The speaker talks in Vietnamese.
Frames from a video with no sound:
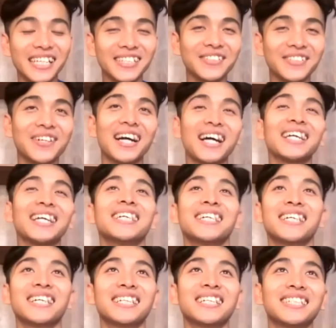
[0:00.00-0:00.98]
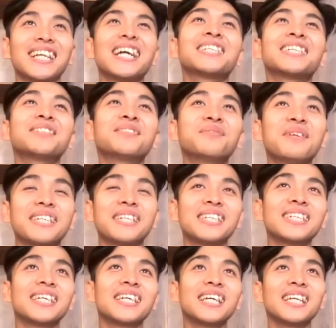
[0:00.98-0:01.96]
và uh, đang mình
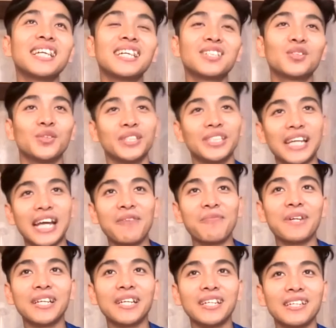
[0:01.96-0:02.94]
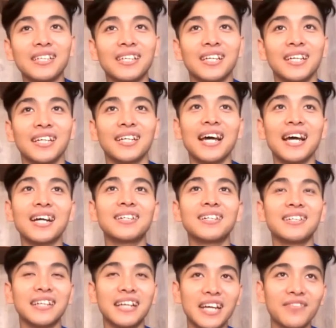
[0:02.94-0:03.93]
đang nghĩ là tuổi trẻ mình đang
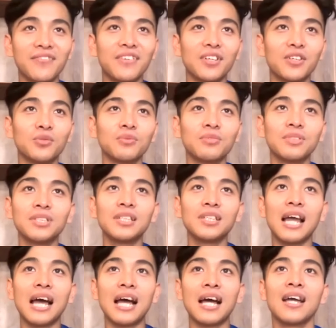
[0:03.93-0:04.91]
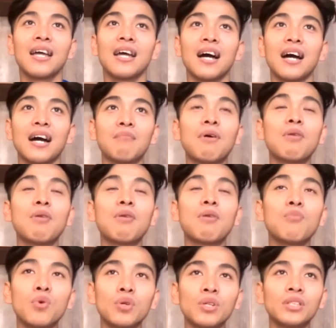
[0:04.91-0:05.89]
khởi nghiệp và cũng như là uh, mong
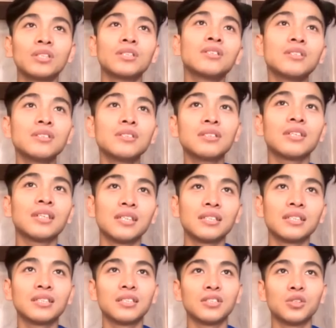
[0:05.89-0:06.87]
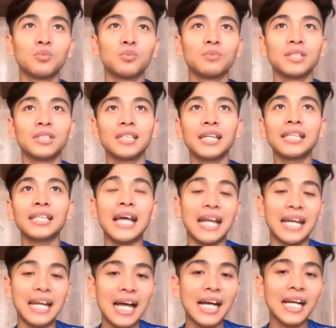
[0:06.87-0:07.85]
muốn uh, sử dụng những cái
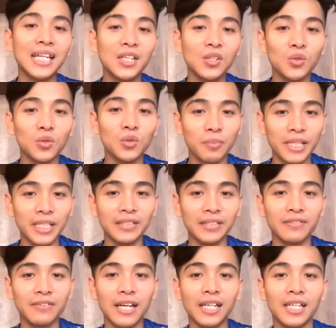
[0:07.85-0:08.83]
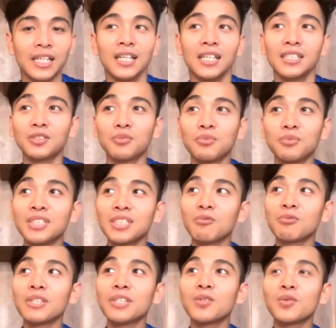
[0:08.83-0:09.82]
tài năng của mình và chúng như
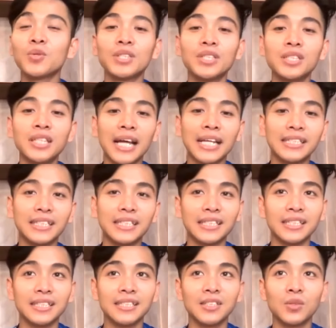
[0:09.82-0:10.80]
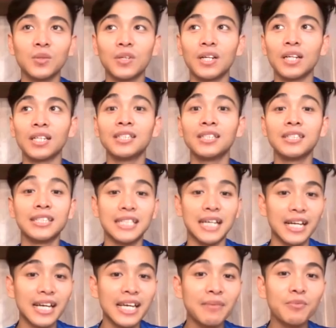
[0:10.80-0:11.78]
trong cái cuốn hành trình của
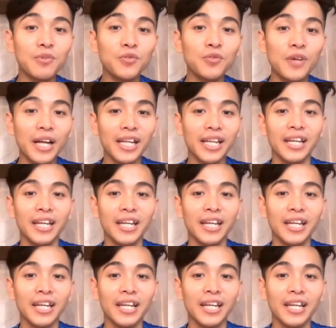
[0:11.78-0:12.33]
người giả kim cũng vậy